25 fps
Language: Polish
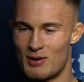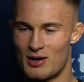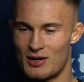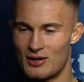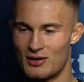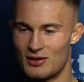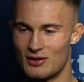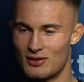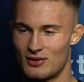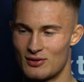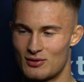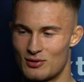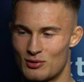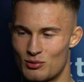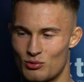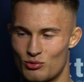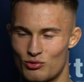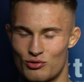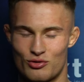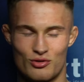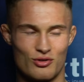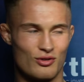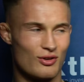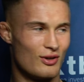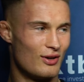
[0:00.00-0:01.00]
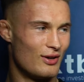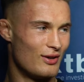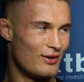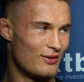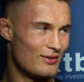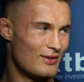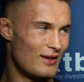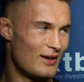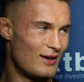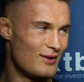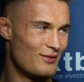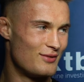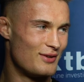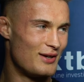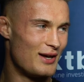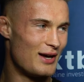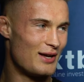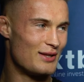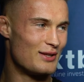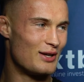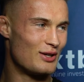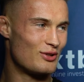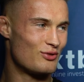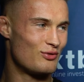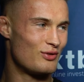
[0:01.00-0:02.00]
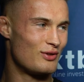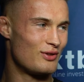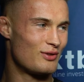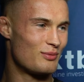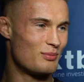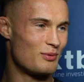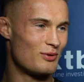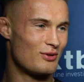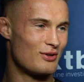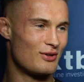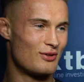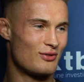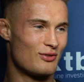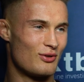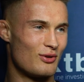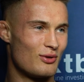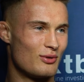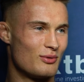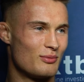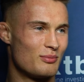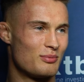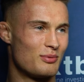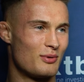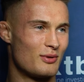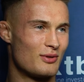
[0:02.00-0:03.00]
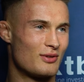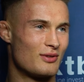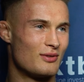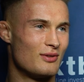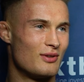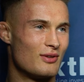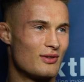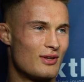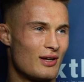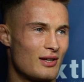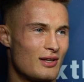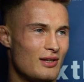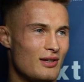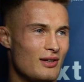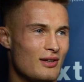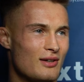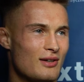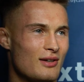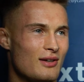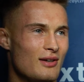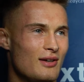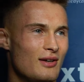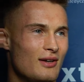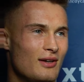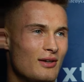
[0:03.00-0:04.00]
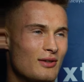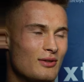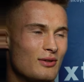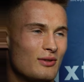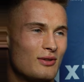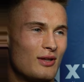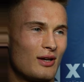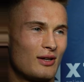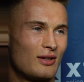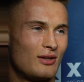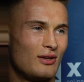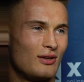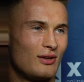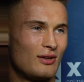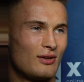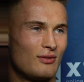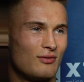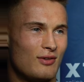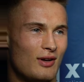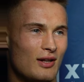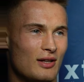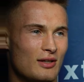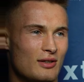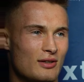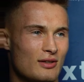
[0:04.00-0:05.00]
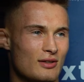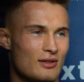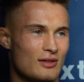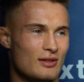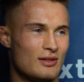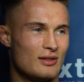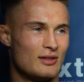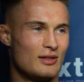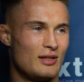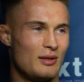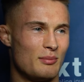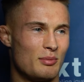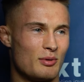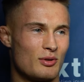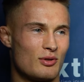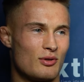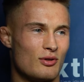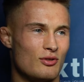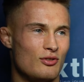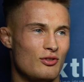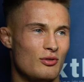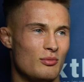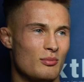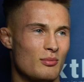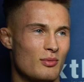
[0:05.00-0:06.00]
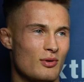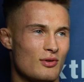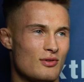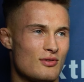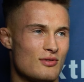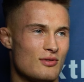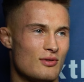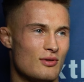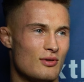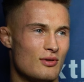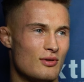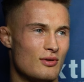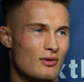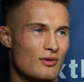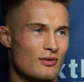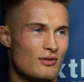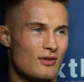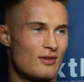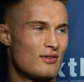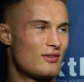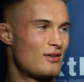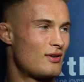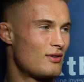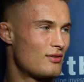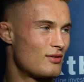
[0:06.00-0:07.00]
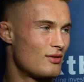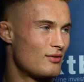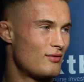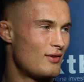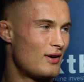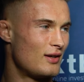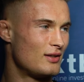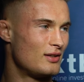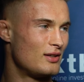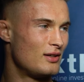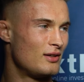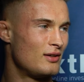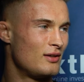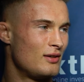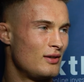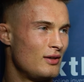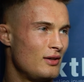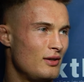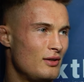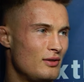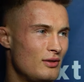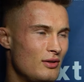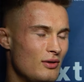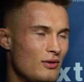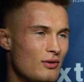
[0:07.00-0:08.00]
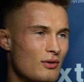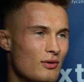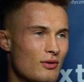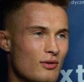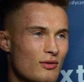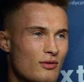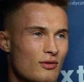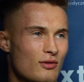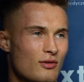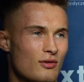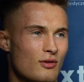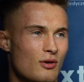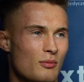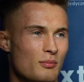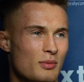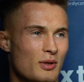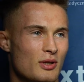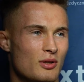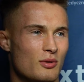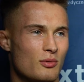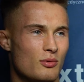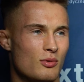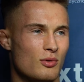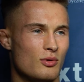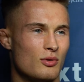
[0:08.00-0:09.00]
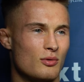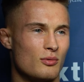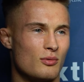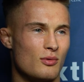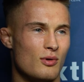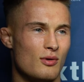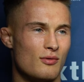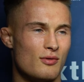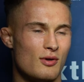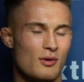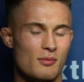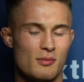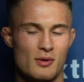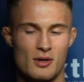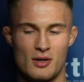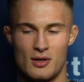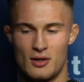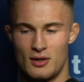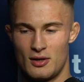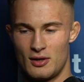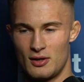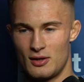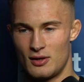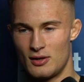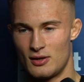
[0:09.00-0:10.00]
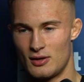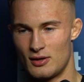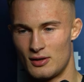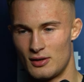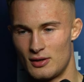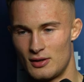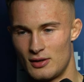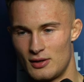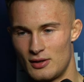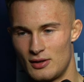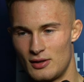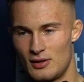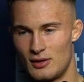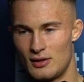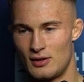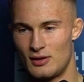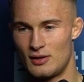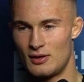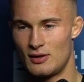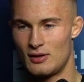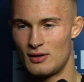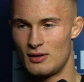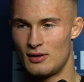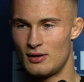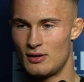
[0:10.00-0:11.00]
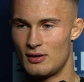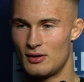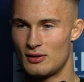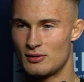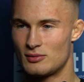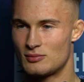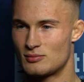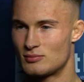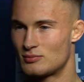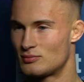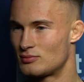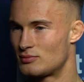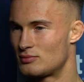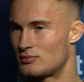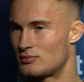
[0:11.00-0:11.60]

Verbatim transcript: Bagi jest już stary wyjadacz, więc myślę, że on pod, do, takich, do takich walk e, nie podchodzi mocno zestresowany, tylko z kompletną chłodną głową. E,